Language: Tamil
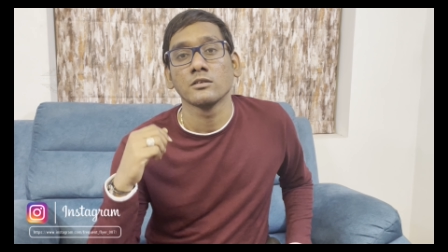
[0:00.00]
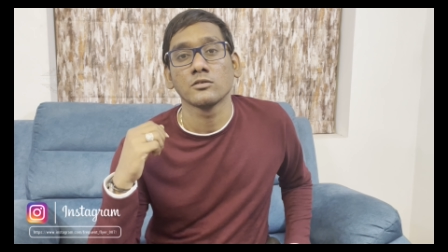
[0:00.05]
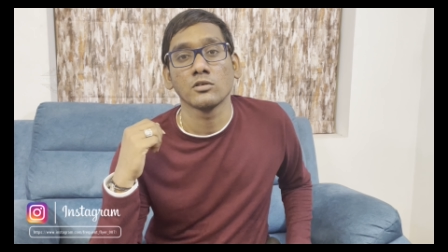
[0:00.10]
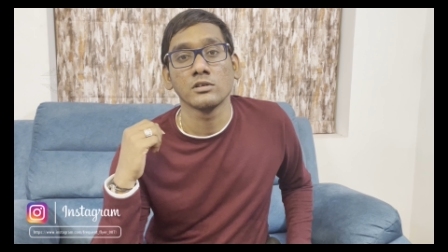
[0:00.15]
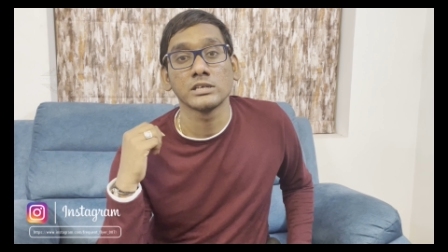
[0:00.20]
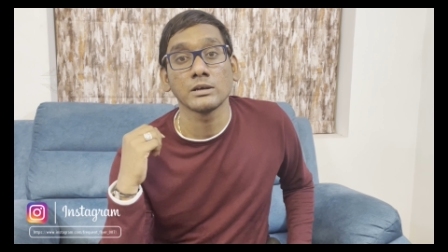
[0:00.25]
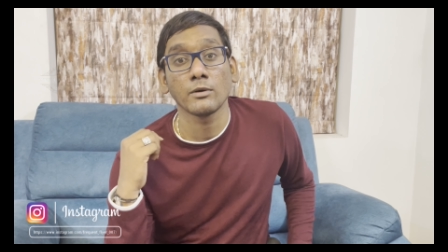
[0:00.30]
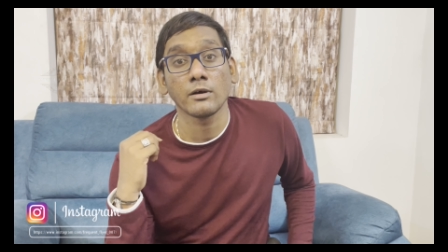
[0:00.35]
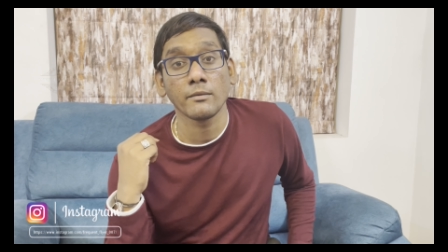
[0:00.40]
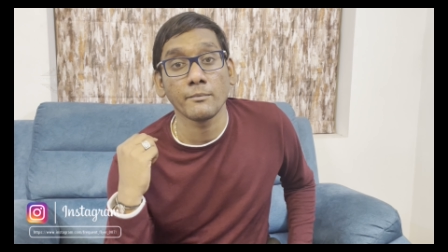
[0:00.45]

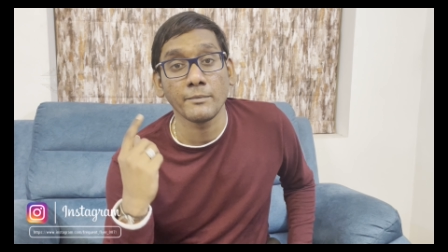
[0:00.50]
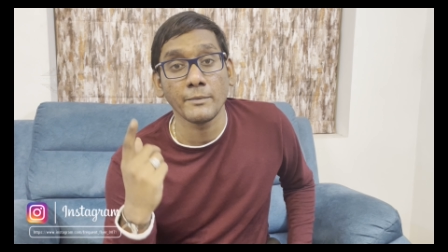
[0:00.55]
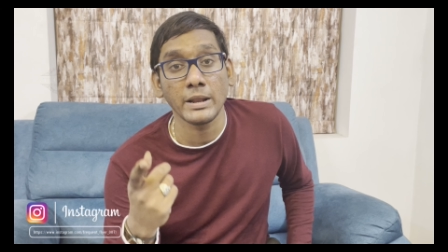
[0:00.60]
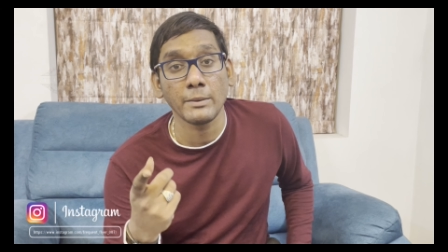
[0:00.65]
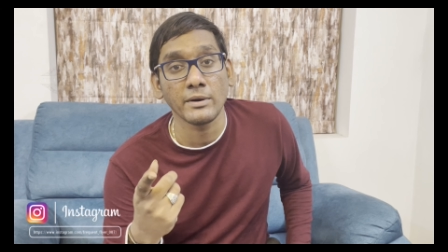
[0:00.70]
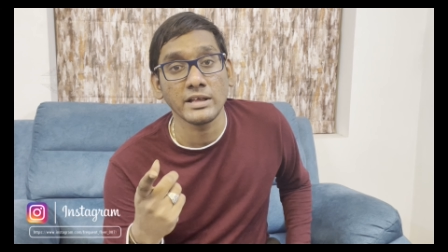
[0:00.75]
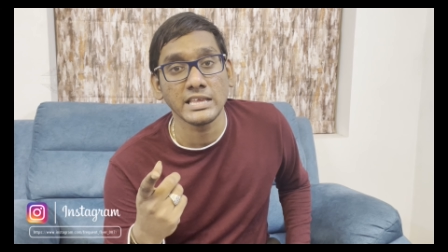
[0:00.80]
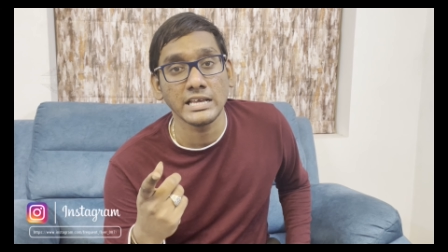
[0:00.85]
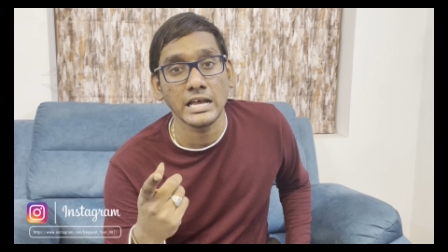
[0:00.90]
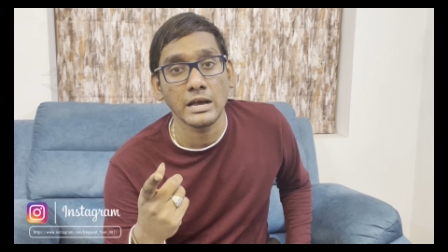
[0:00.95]
ஸோ அவங்க
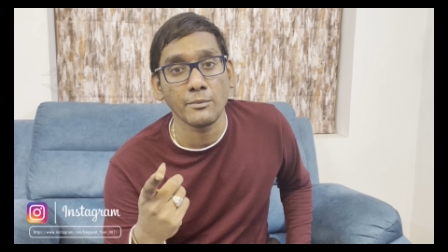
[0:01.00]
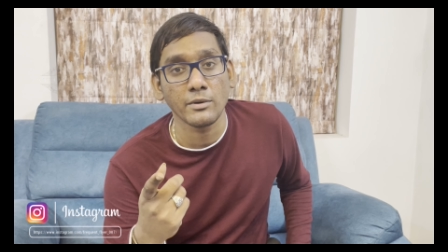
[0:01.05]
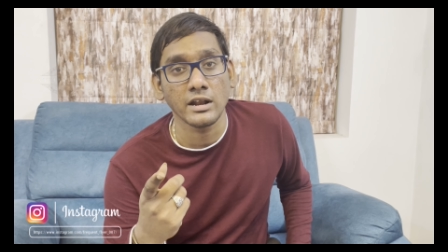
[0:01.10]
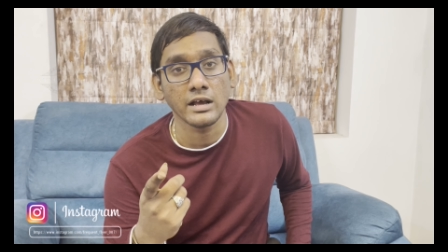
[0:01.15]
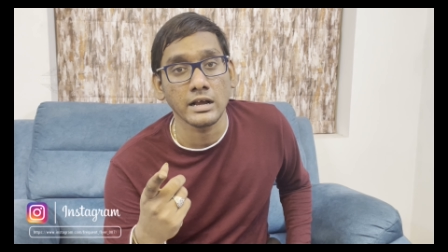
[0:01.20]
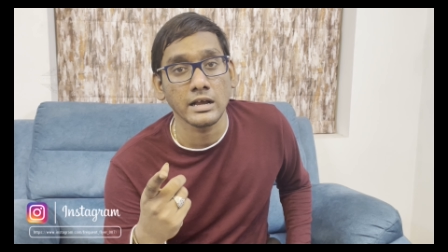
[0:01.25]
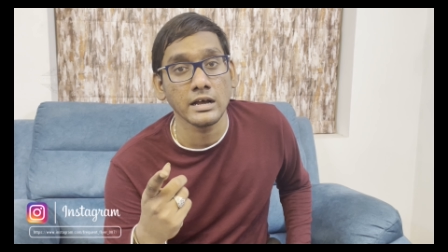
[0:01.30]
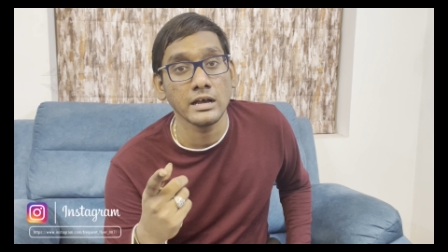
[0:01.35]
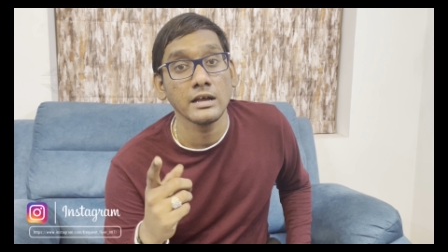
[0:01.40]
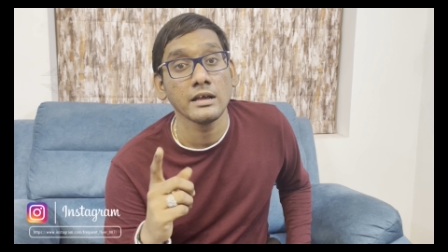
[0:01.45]
பேர் பார்த்தீங்க
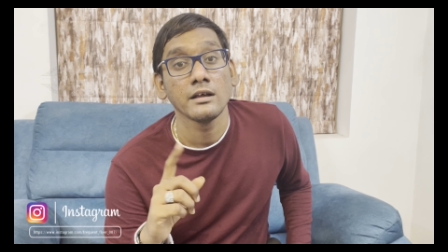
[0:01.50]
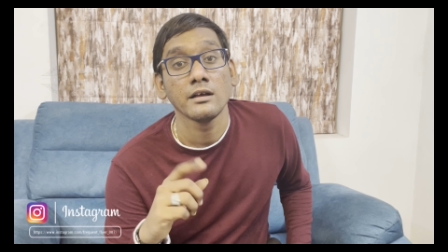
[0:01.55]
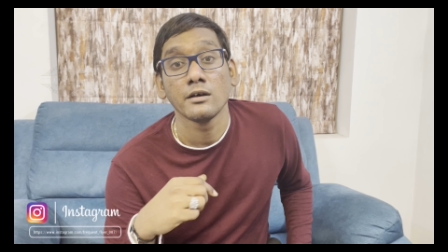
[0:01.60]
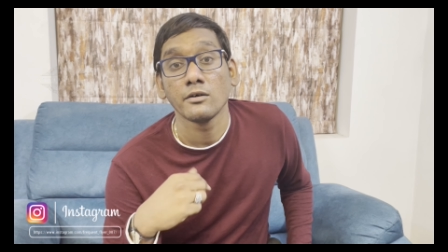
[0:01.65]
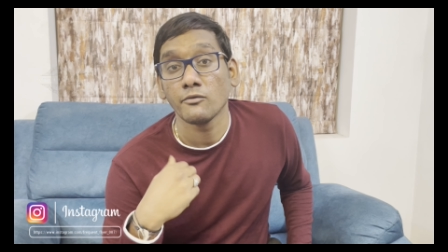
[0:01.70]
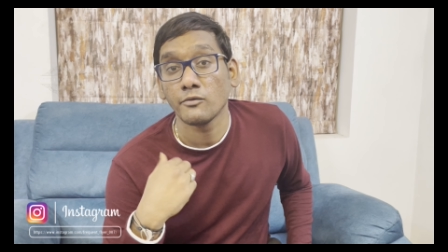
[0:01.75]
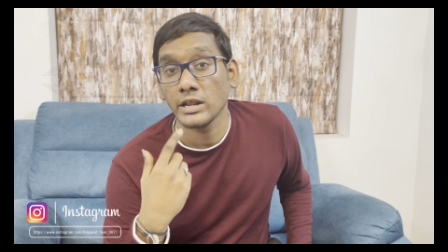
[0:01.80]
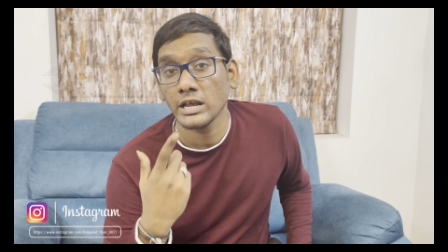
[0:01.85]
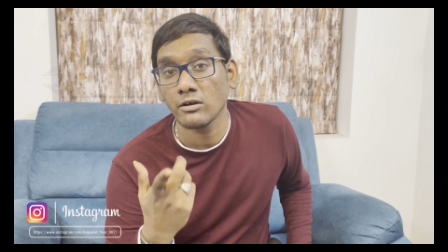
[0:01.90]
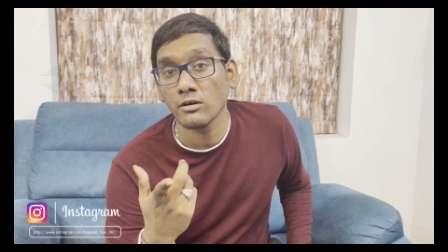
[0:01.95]
அப்படின்னாக்கா
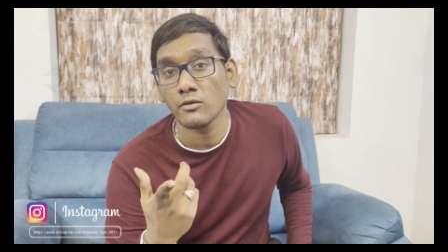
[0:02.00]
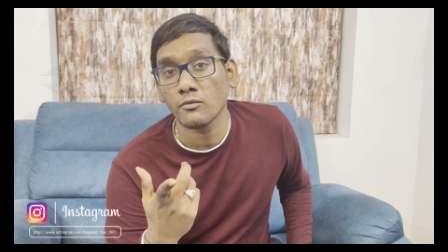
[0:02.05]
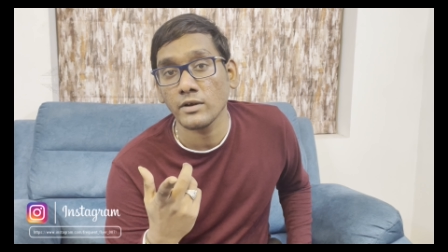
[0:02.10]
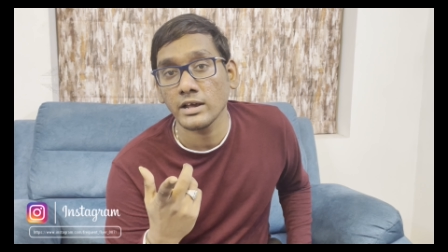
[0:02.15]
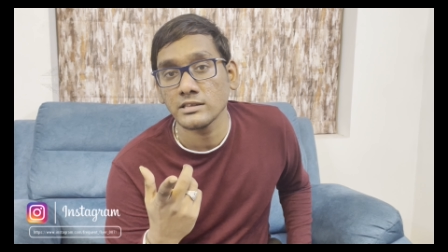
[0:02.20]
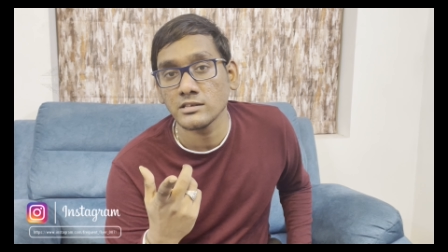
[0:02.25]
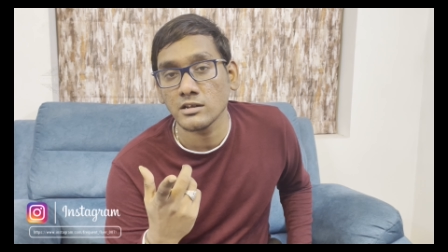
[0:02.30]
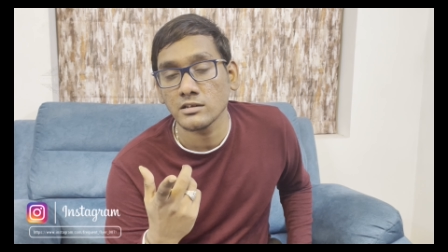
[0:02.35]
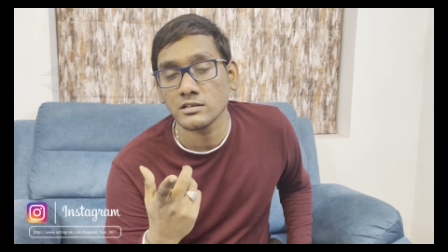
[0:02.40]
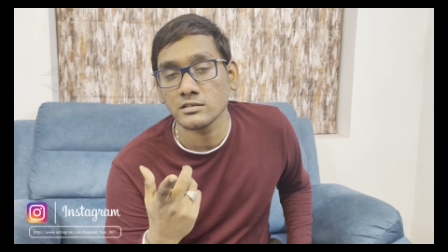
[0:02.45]
ஃப்ரீக்வெண்ட்
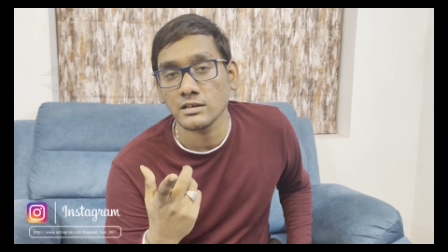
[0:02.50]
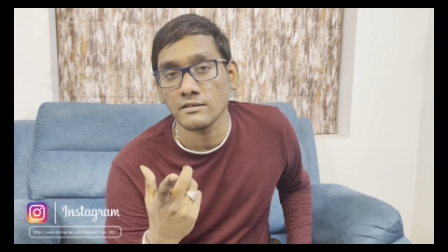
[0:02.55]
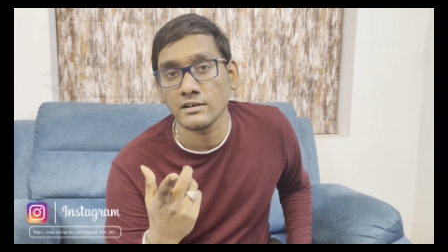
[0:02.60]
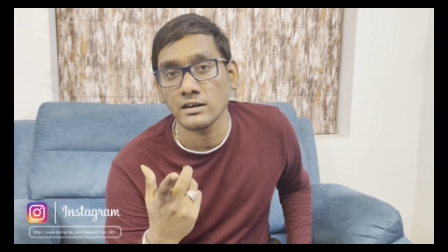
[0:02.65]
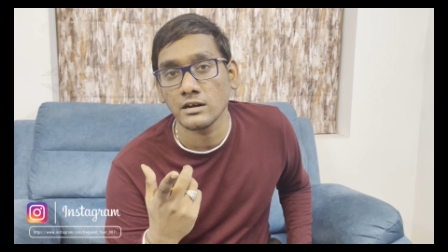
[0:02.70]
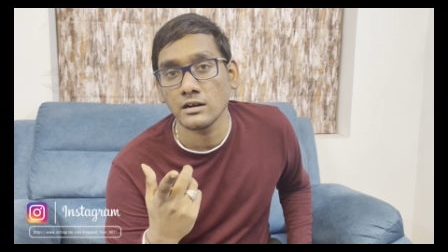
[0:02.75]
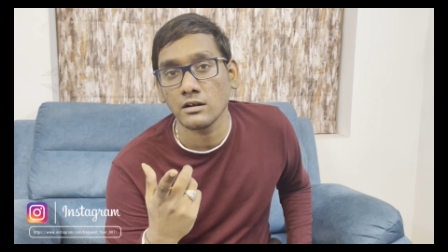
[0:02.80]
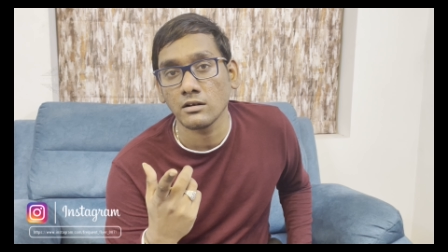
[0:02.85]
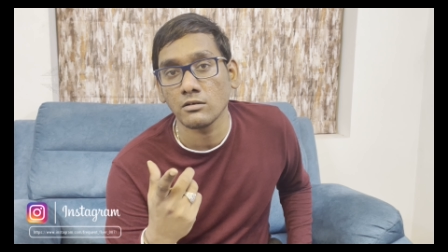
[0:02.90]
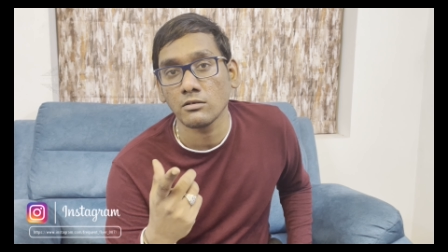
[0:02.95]
ஃபைவ் ஜீரோ
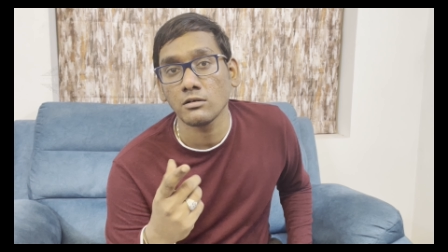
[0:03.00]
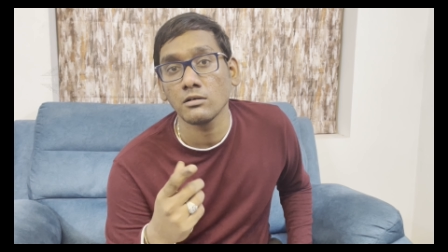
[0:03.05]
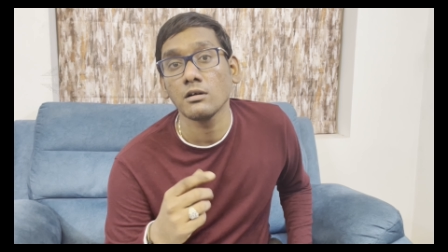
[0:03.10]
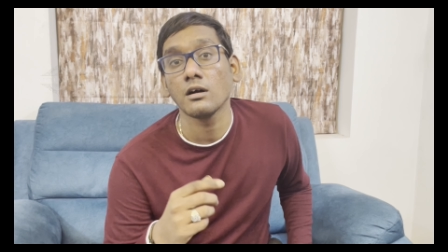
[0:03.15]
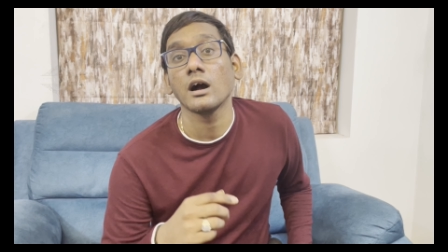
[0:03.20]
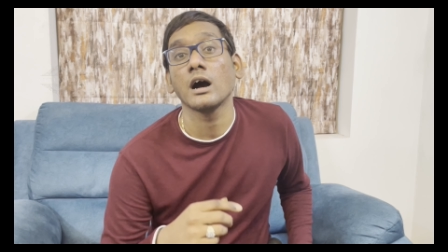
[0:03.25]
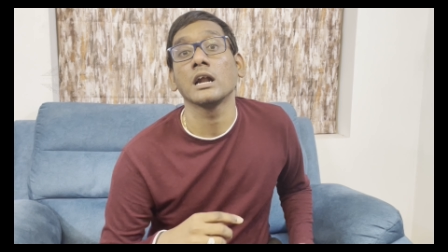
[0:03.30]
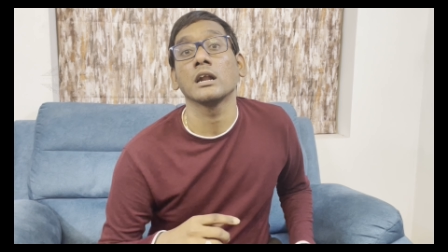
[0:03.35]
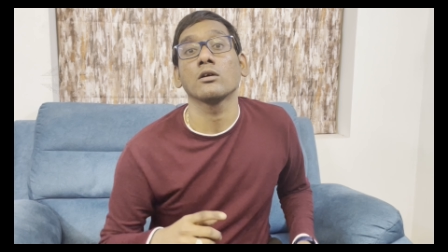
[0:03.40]
செவன் இருக்கும்